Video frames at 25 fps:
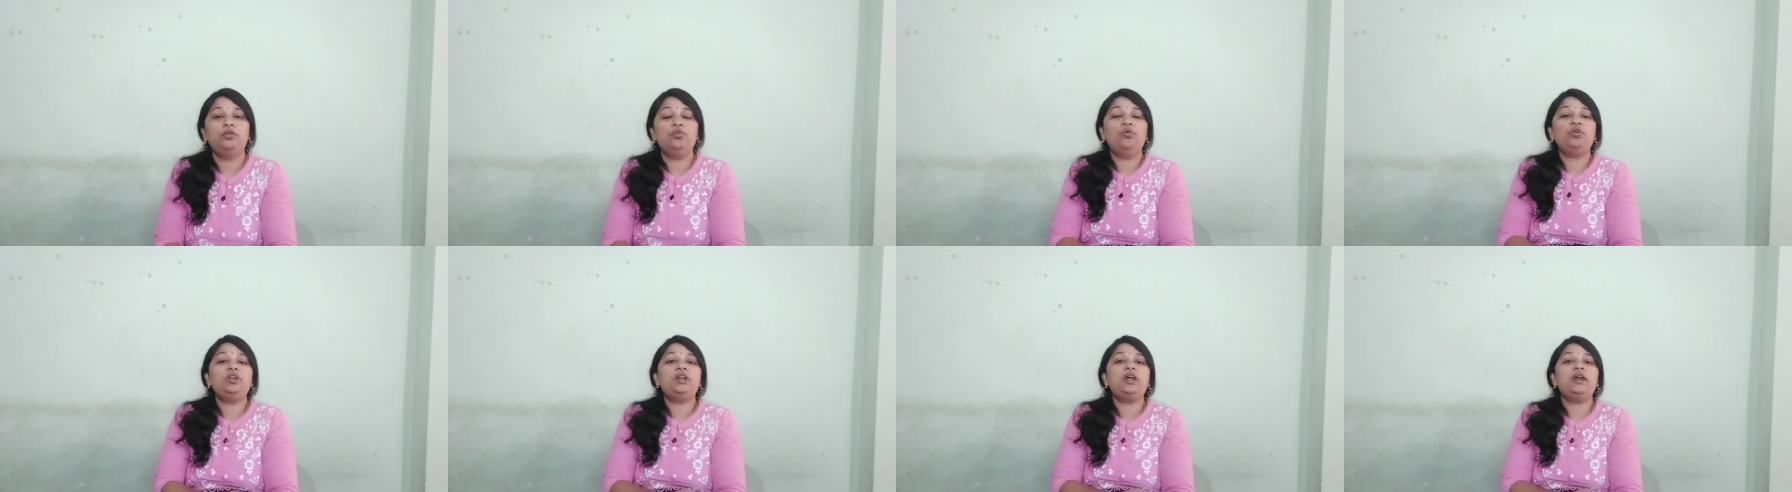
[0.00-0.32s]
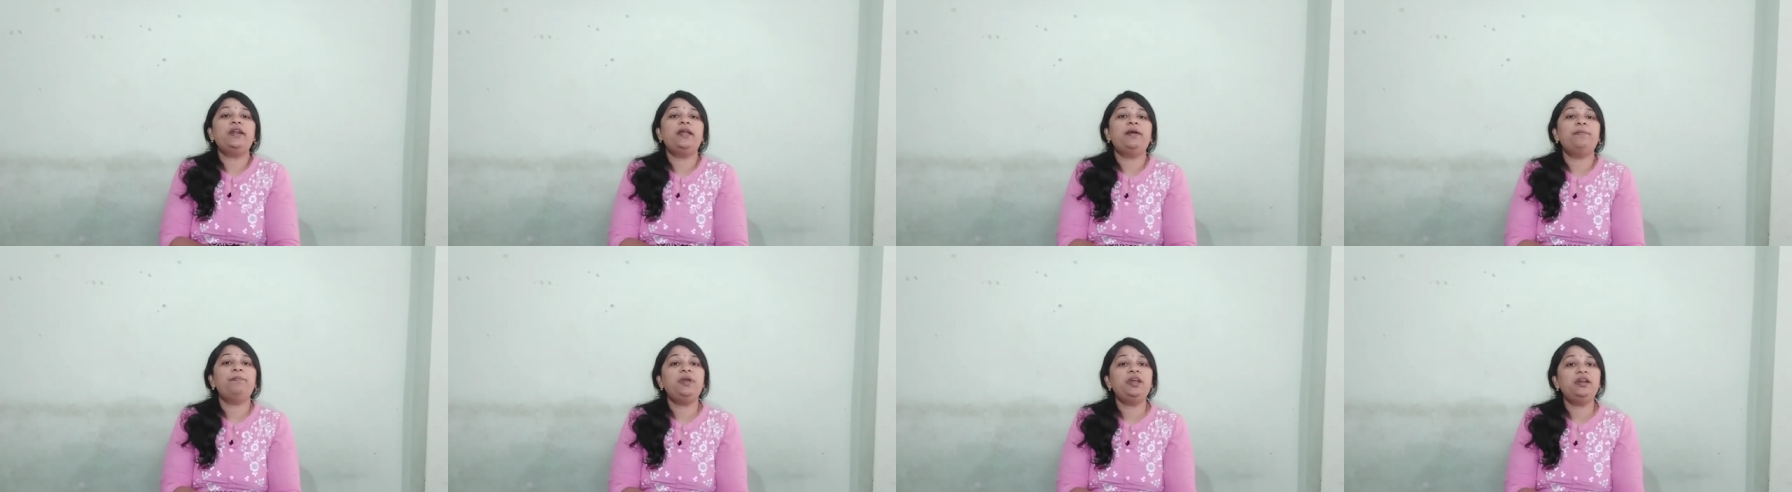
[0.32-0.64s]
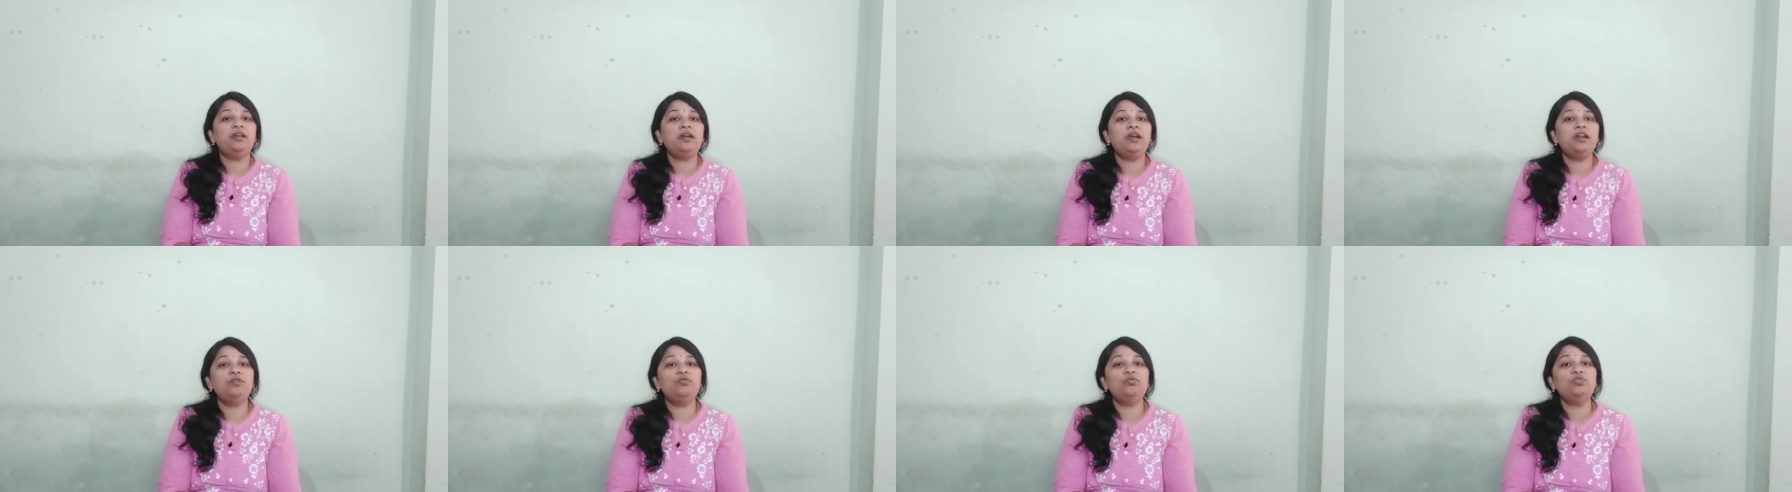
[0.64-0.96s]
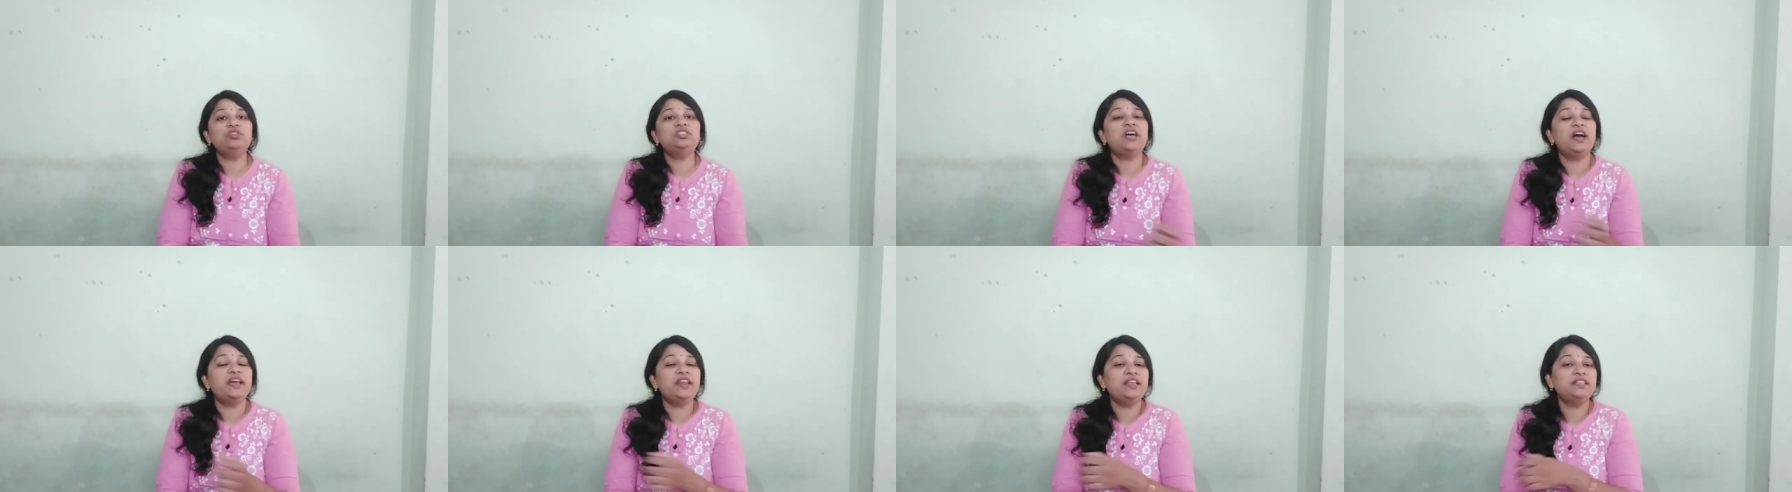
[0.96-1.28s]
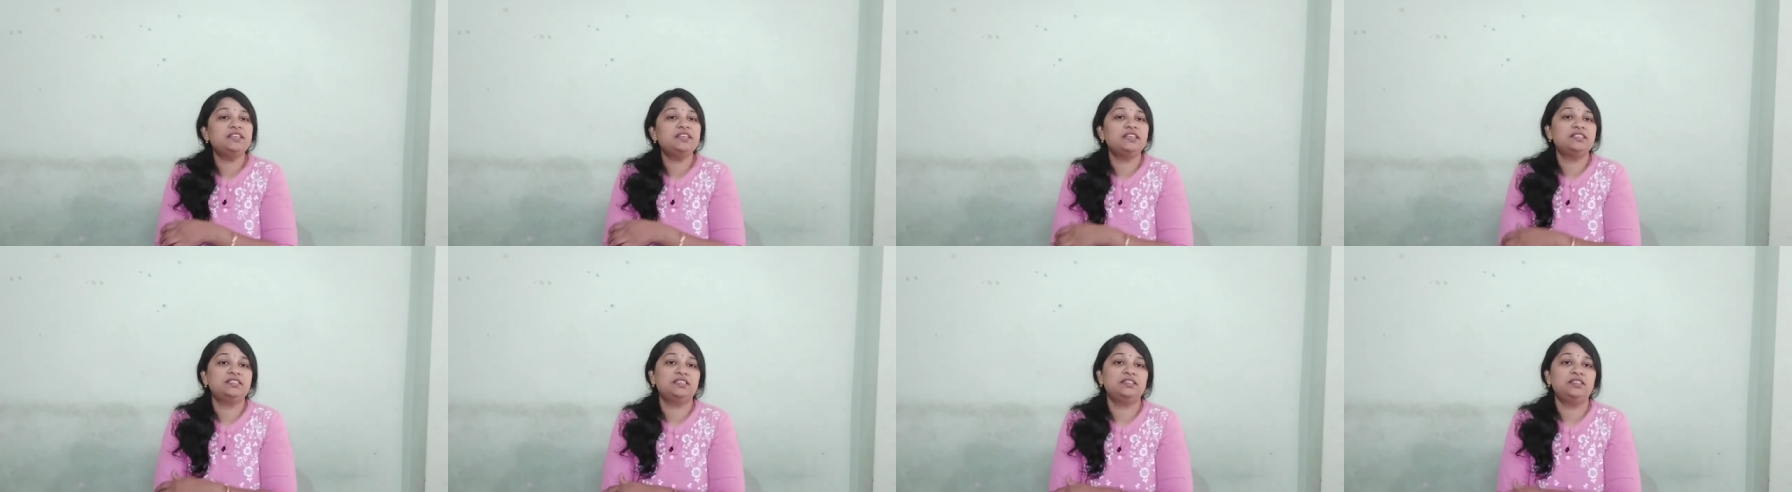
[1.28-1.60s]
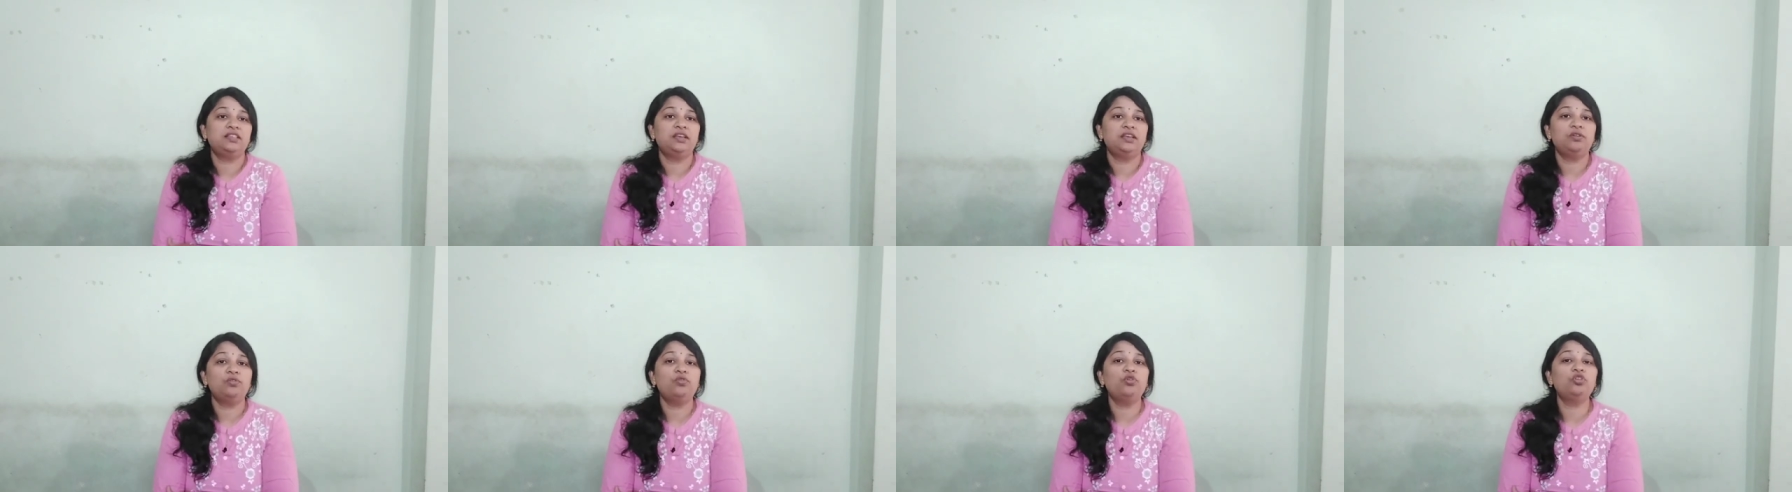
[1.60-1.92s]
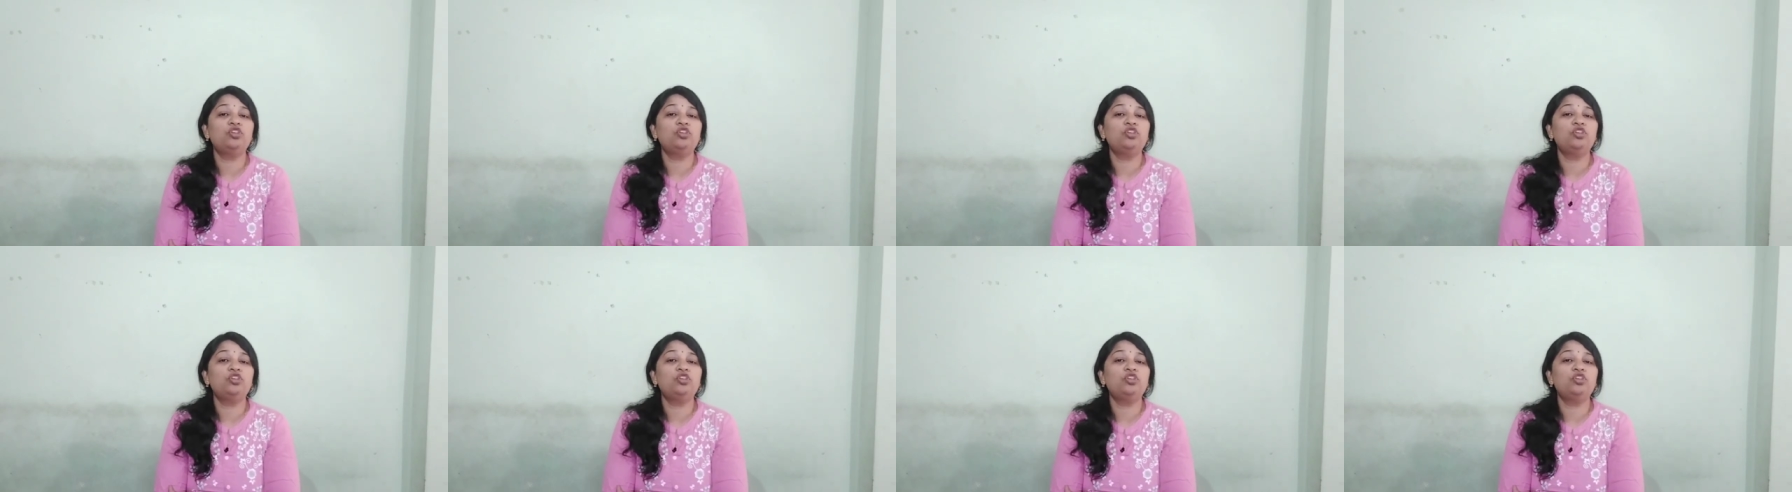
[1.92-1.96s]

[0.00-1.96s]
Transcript: నూట డెబ్బై నాలుగు జారీ చేసింది